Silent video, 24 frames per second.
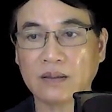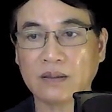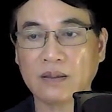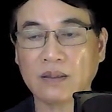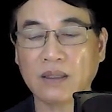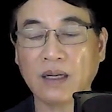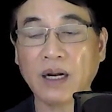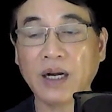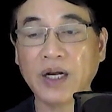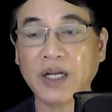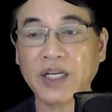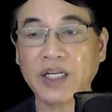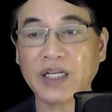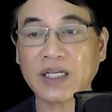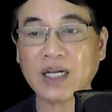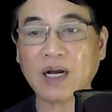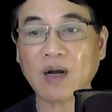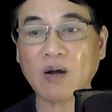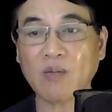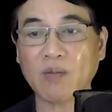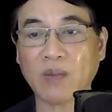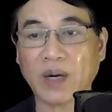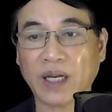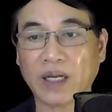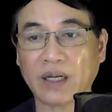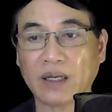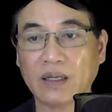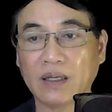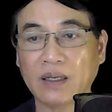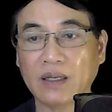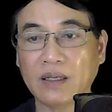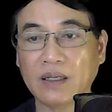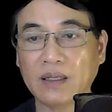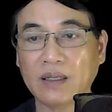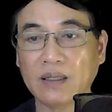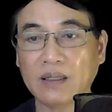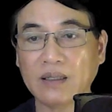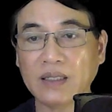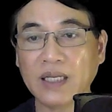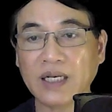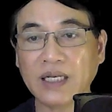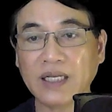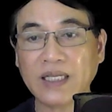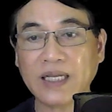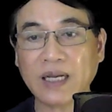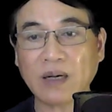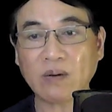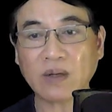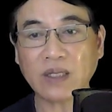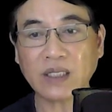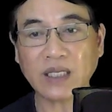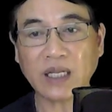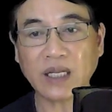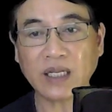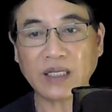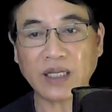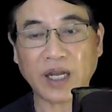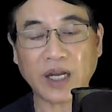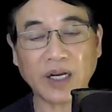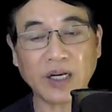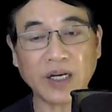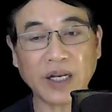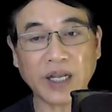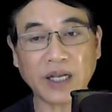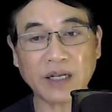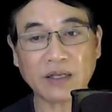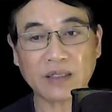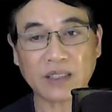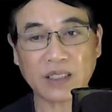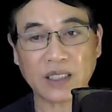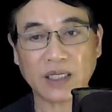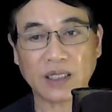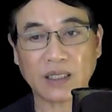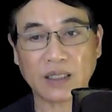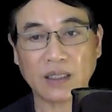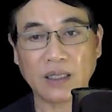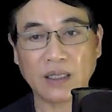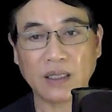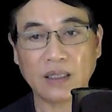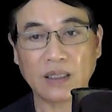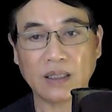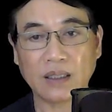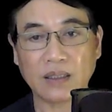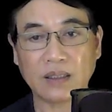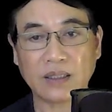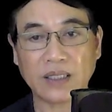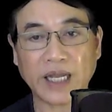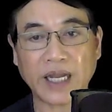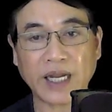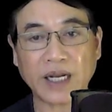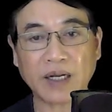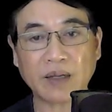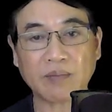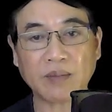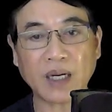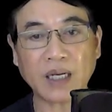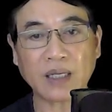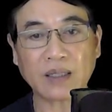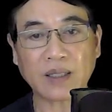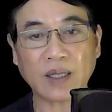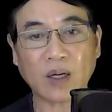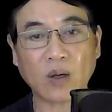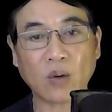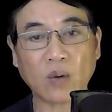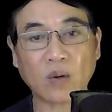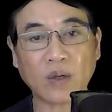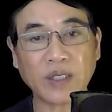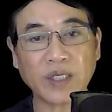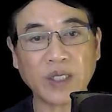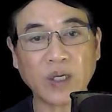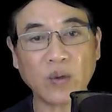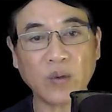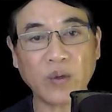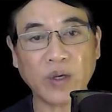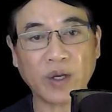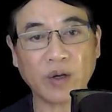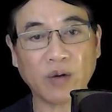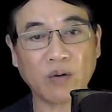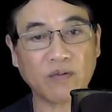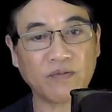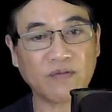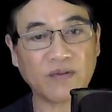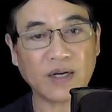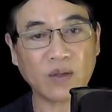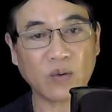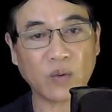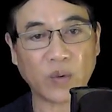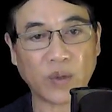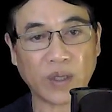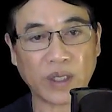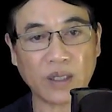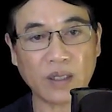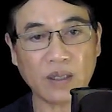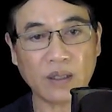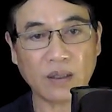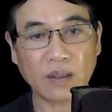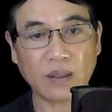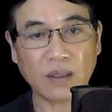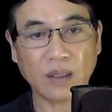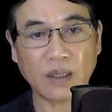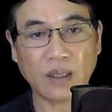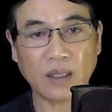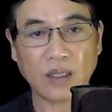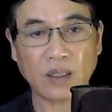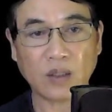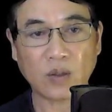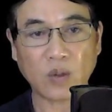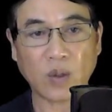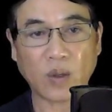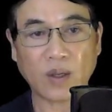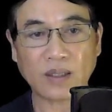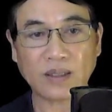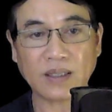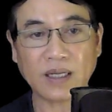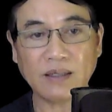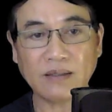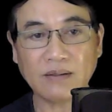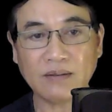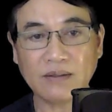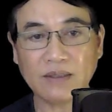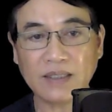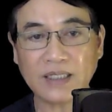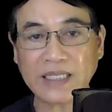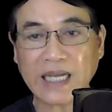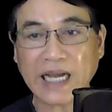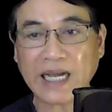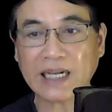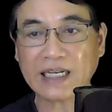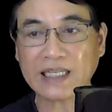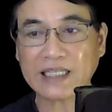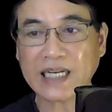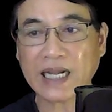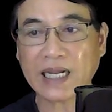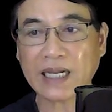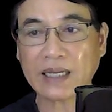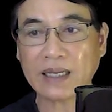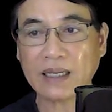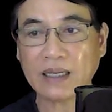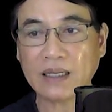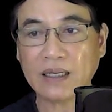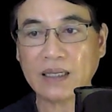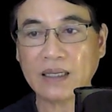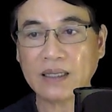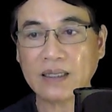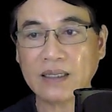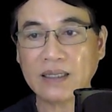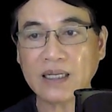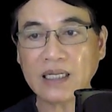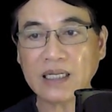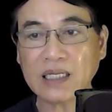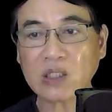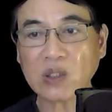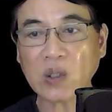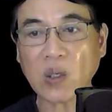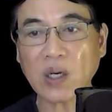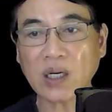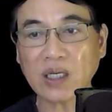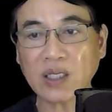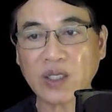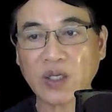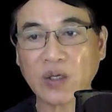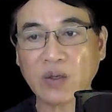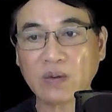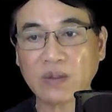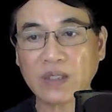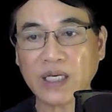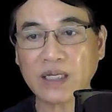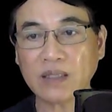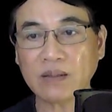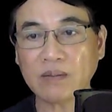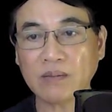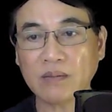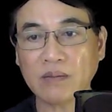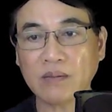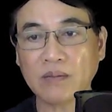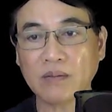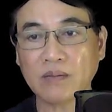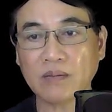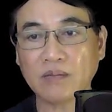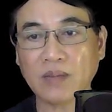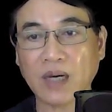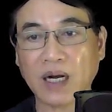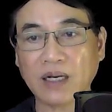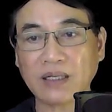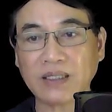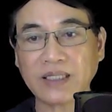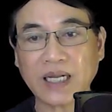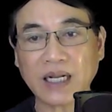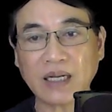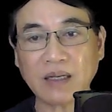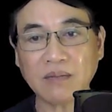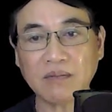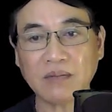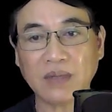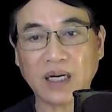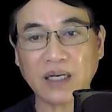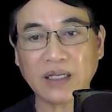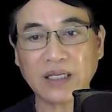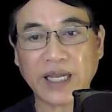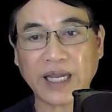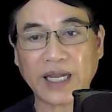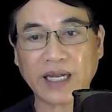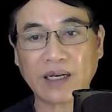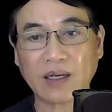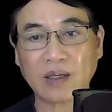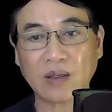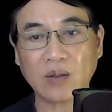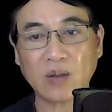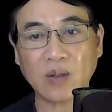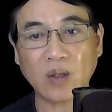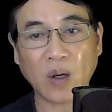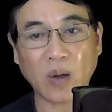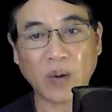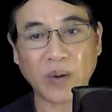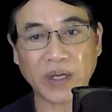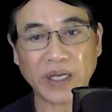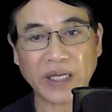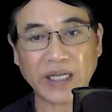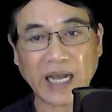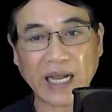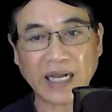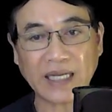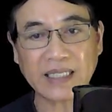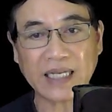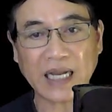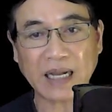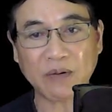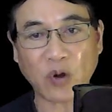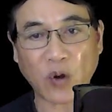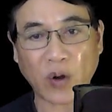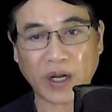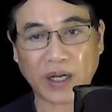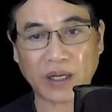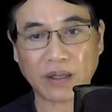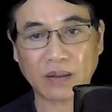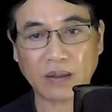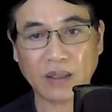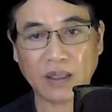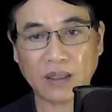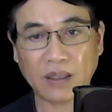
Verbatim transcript: Hơi cau mày, nhìn vào cái thi thể đen xì đang bắt đầu có dấu hiệu phân hủy, toàn thân căng ra, nứt toát nhiều vết, mỡ trắng mỡ vàng lồi cả ra ngoài.